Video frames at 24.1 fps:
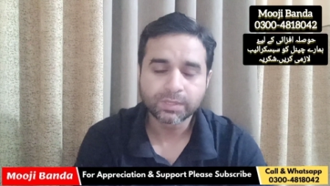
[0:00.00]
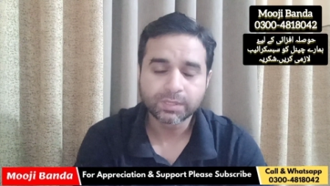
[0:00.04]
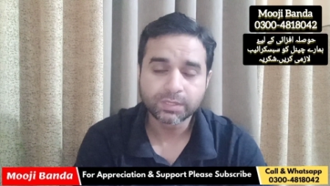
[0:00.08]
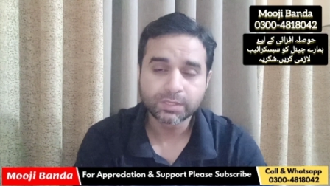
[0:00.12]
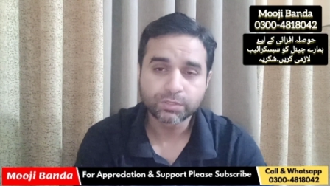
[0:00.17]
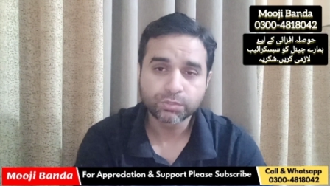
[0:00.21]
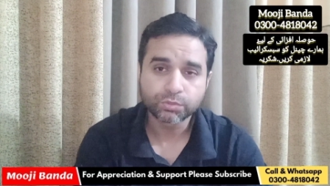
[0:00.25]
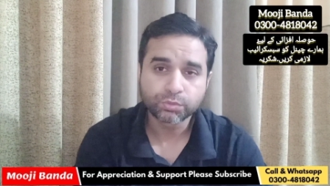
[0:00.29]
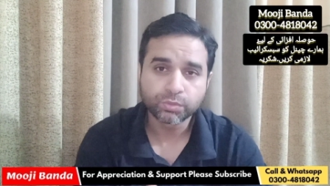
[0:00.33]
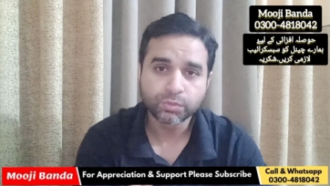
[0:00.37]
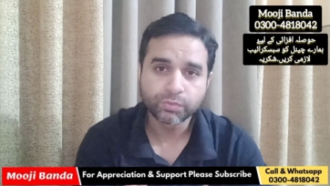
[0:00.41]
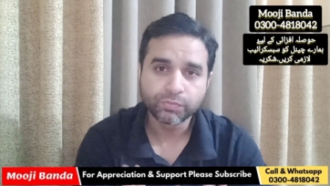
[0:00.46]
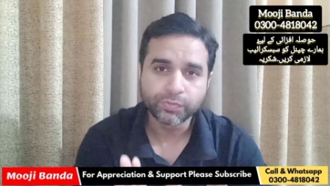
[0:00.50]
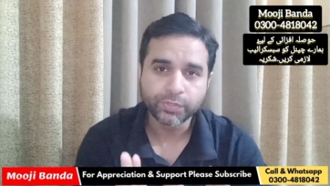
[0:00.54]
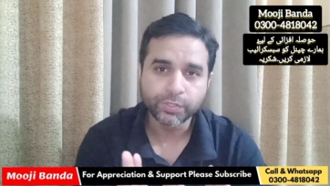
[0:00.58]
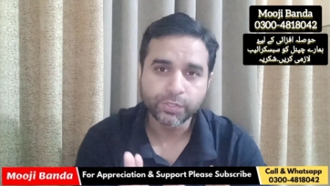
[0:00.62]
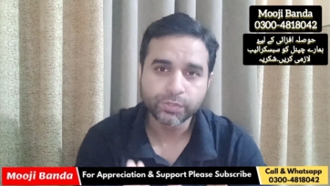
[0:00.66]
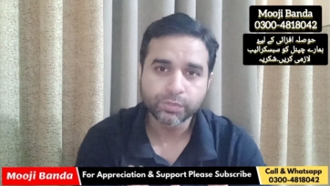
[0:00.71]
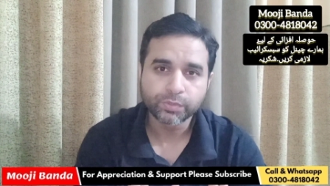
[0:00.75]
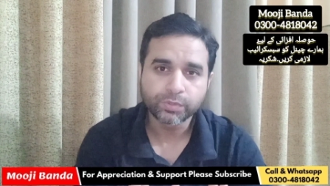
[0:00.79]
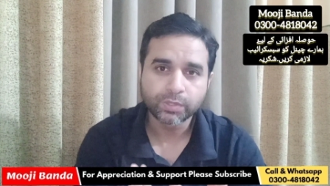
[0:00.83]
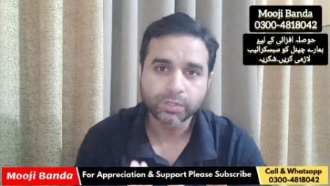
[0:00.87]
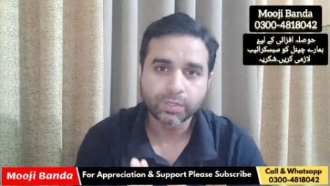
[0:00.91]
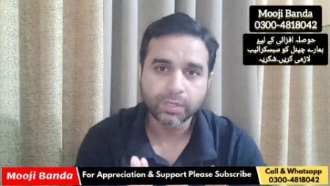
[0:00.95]
इसको
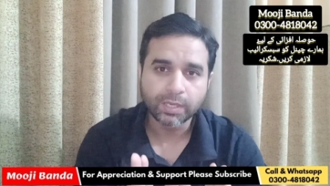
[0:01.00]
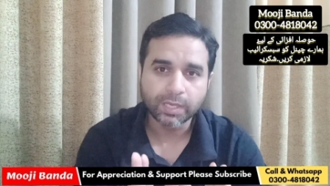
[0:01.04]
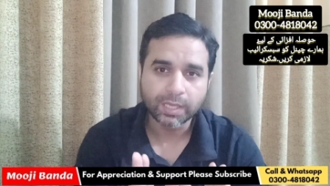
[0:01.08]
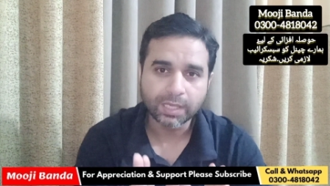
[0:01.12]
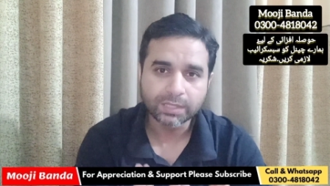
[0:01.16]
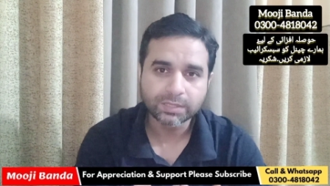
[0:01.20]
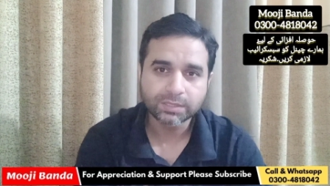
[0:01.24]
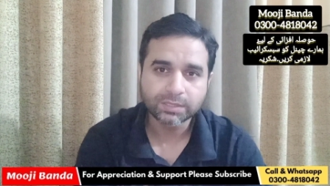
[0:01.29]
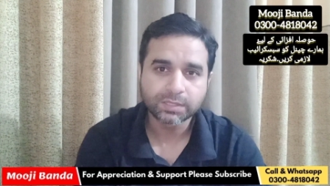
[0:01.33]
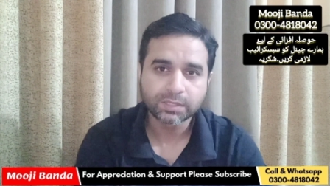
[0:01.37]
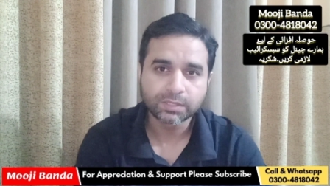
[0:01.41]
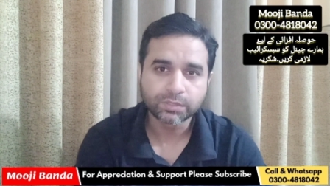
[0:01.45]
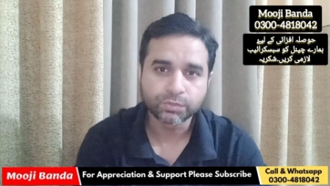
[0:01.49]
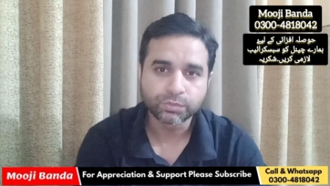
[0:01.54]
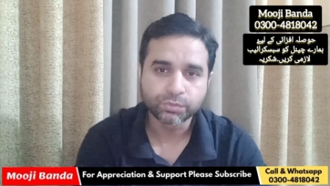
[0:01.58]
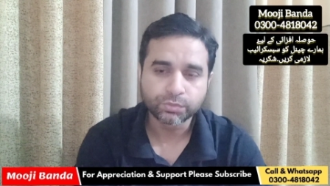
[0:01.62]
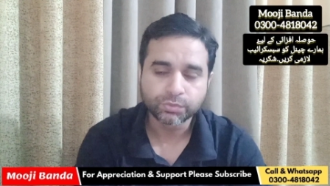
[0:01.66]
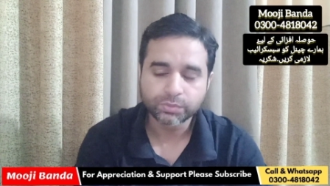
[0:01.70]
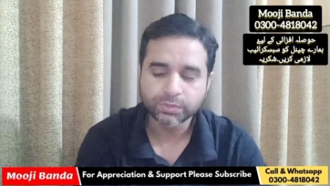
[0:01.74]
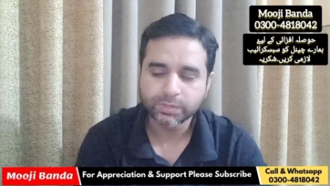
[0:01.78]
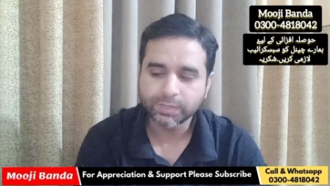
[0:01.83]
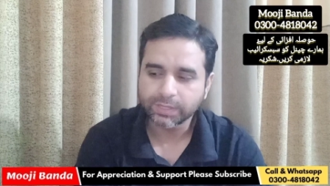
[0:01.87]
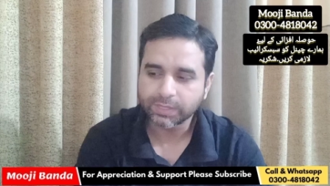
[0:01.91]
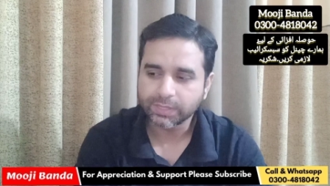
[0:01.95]
वीडियो को लास्ट तक
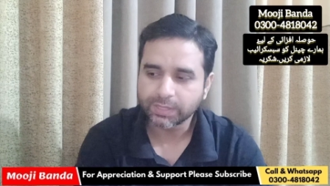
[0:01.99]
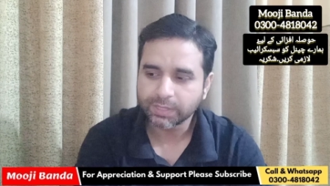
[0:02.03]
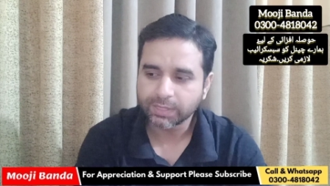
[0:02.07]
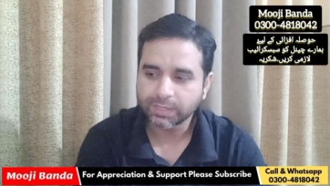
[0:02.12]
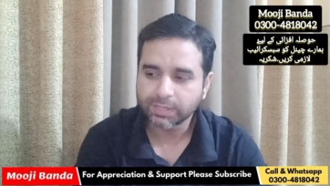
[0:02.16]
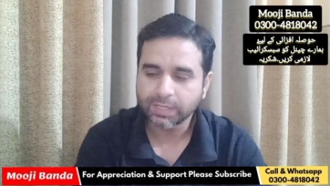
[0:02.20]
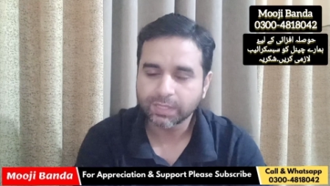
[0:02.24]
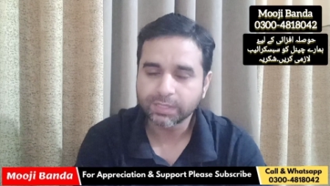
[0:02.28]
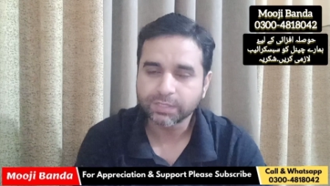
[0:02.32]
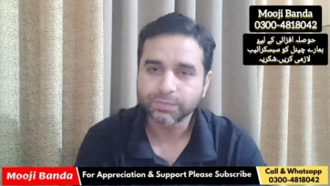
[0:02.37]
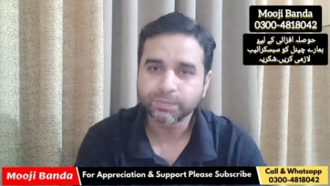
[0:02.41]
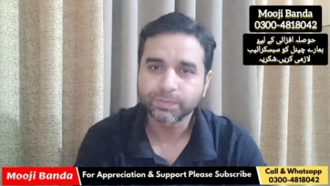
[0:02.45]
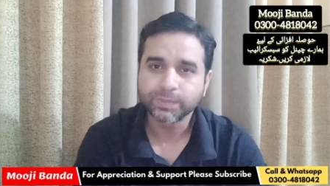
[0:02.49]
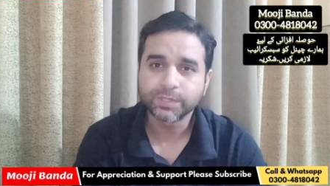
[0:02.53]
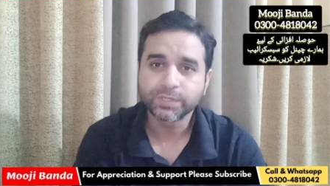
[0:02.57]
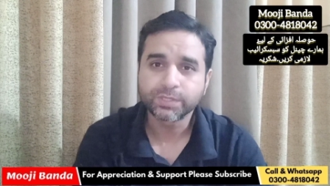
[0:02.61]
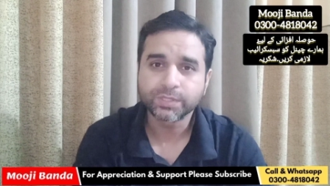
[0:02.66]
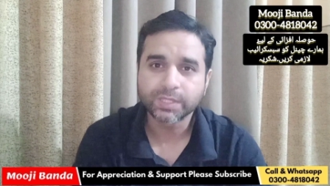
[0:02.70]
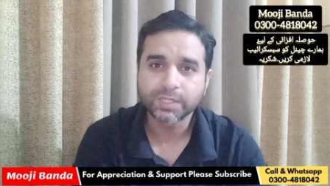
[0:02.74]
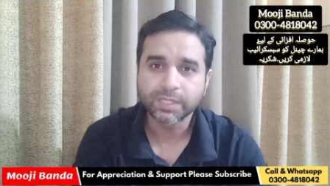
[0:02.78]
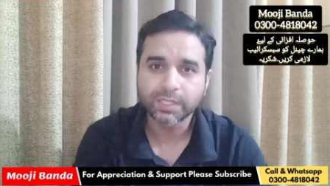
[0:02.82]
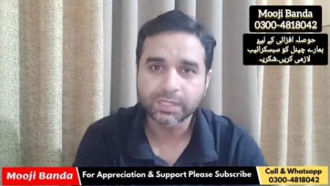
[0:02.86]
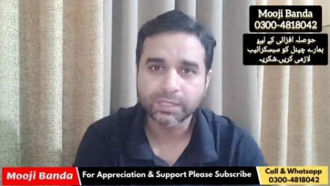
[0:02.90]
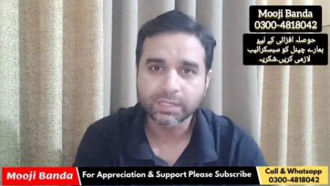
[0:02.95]
ज़रूर देखिएगा इसमें इन
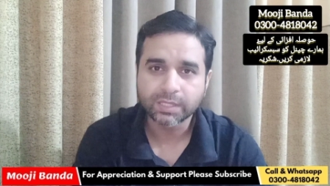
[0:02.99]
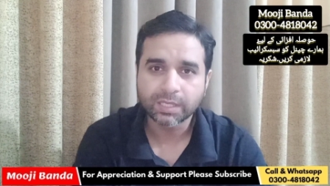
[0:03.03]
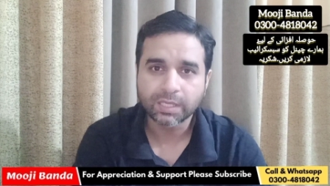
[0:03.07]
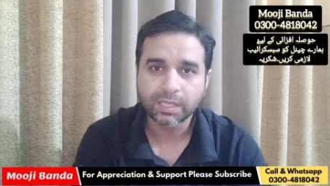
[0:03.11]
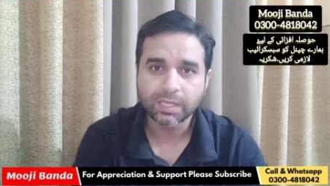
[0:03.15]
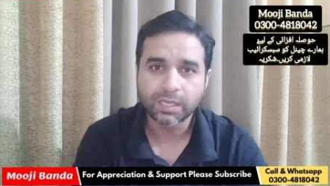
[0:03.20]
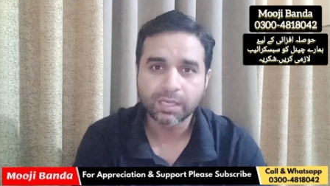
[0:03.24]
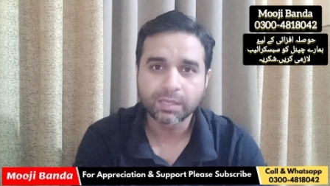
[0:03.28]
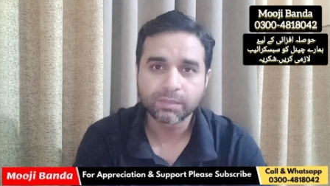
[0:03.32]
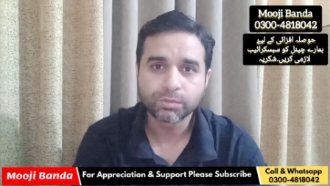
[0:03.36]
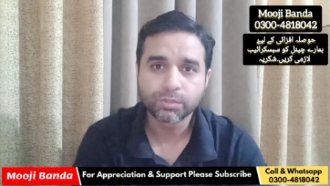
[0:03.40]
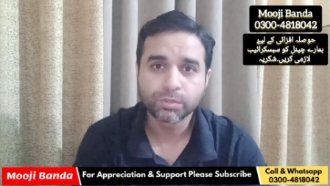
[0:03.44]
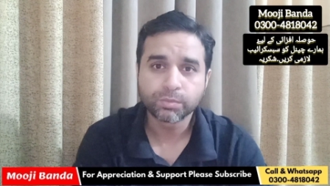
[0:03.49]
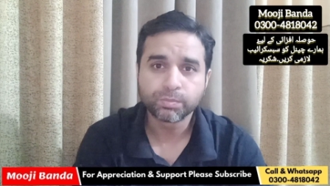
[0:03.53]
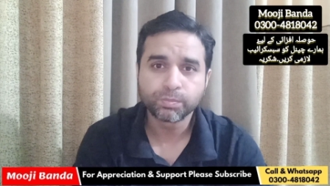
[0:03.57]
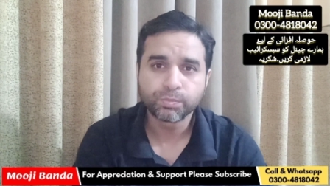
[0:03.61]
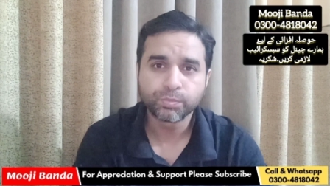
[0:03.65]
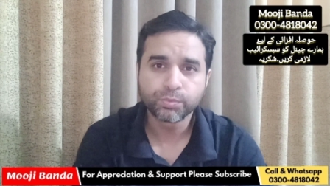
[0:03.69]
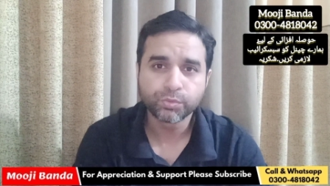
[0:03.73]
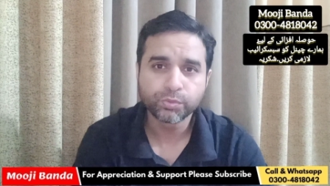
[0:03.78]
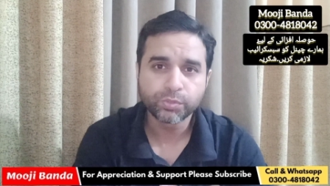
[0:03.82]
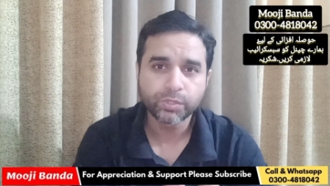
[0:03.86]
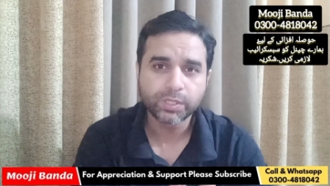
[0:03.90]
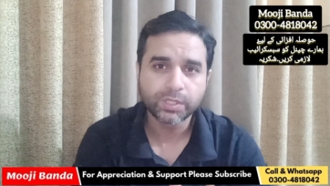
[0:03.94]
ताला आपको
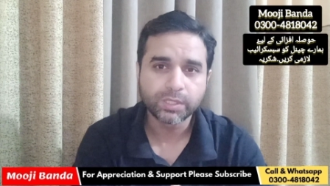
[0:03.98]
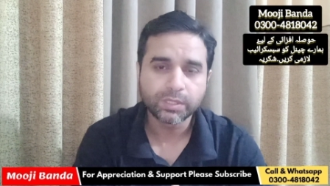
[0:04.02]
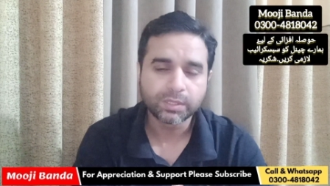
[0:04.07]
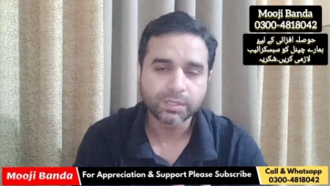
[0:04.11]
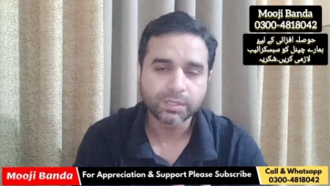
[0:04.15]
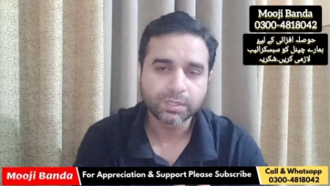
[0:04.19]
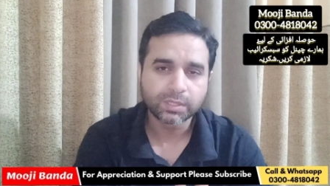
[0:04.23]
पूरी